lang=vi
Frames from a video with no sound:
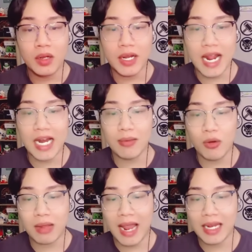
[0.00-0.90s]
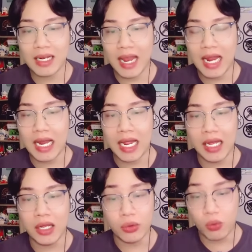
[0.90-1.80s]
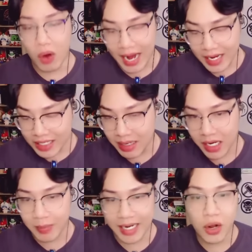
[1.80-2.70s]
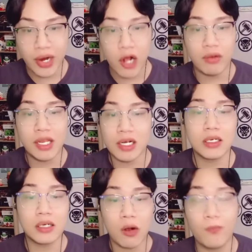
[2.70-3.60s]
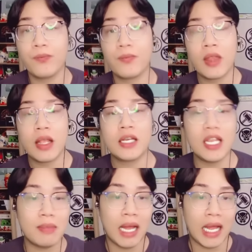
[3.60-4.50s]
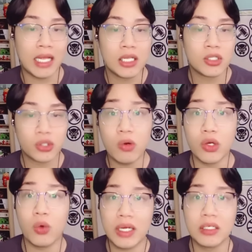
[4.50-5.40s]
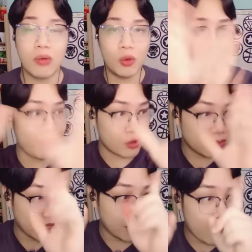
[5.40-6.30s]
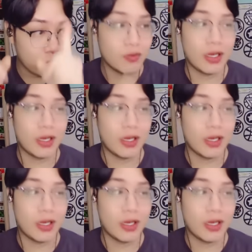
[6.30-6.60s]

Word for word: thì đây là một cái khá là hiệu quả khi mà các bạn đối đầu với những đợt hư không khi mà số lượng quái hư không lúc nào nó cũng sẽ đông như